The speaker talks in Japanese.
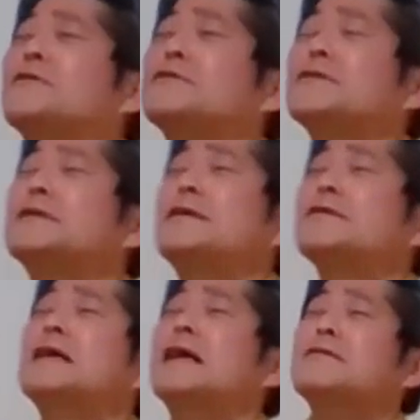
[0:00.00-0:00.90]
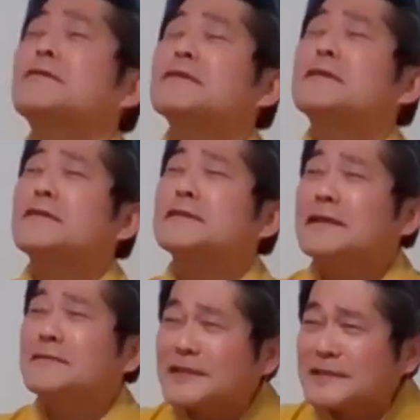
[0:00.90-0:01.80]
ういうことってよくあることでご
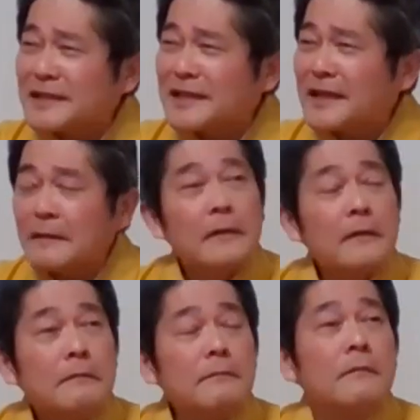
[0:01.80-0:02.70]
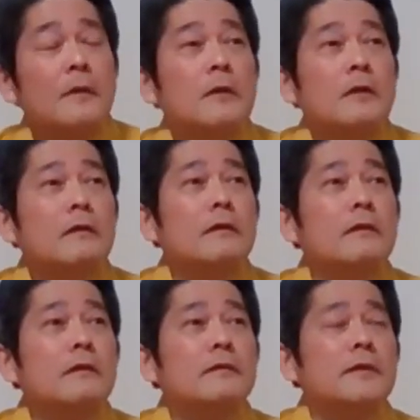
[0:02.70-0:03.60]
ざいましてね。うん。
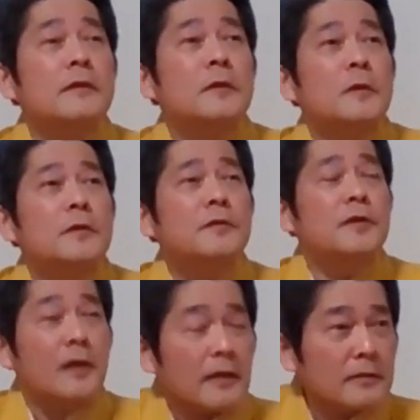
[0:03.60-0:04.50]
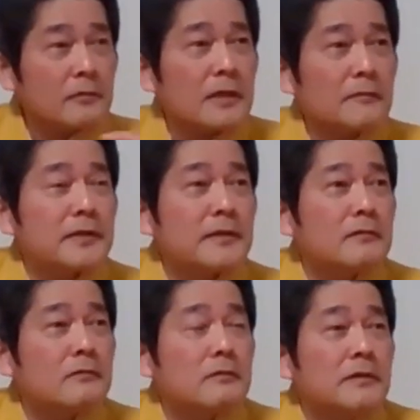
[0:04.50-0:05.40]
えー、で、二回入りの亀って
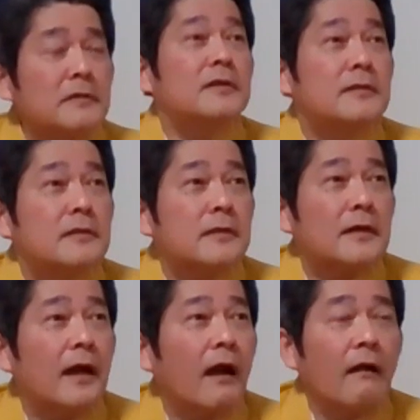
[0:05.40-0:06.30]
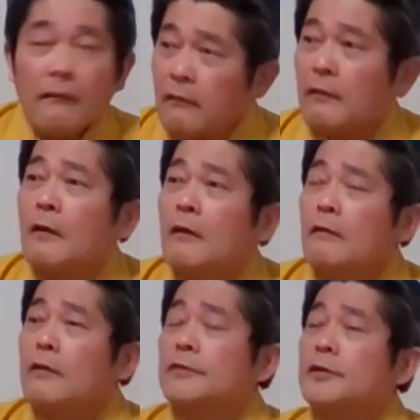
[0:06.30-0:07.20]
あの、いくらだったかな
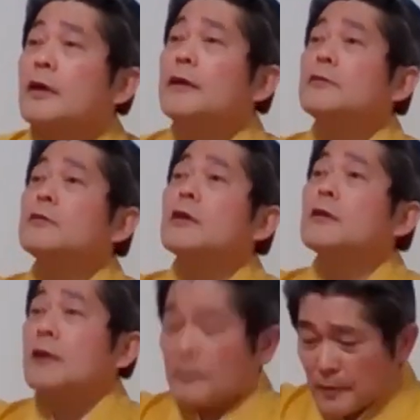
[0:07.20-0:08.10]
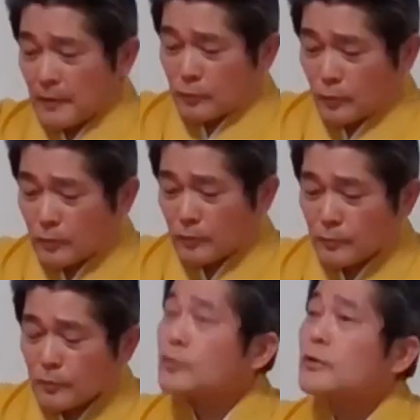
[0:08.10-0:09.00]
え、え二回入りの亀、あの、
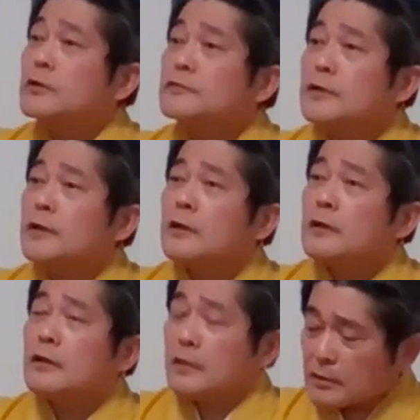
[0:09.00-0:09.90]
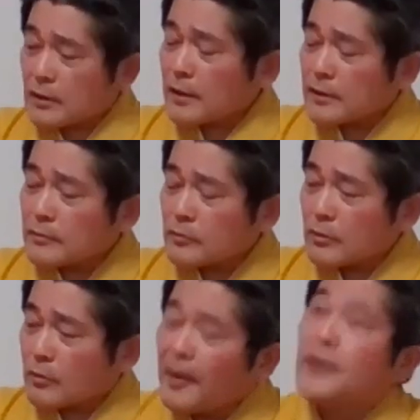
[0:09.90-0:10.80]
ものはですね、え一回入り
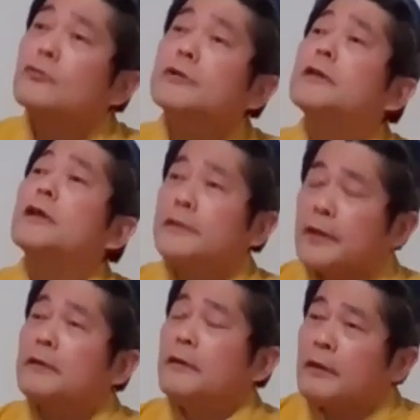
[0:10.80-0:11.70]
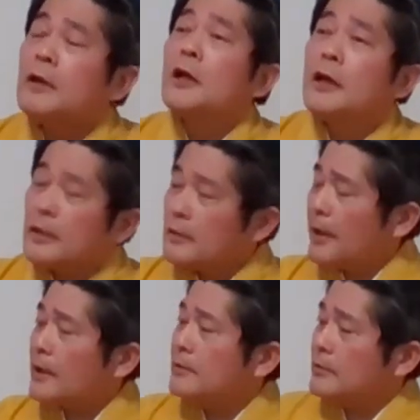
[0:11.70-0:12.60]
のあの、倍の値段で、ええ
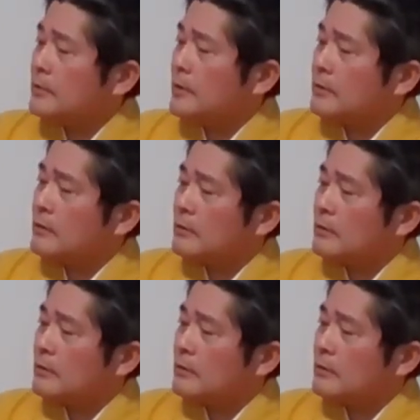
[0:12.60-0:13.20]
倍の値、ね、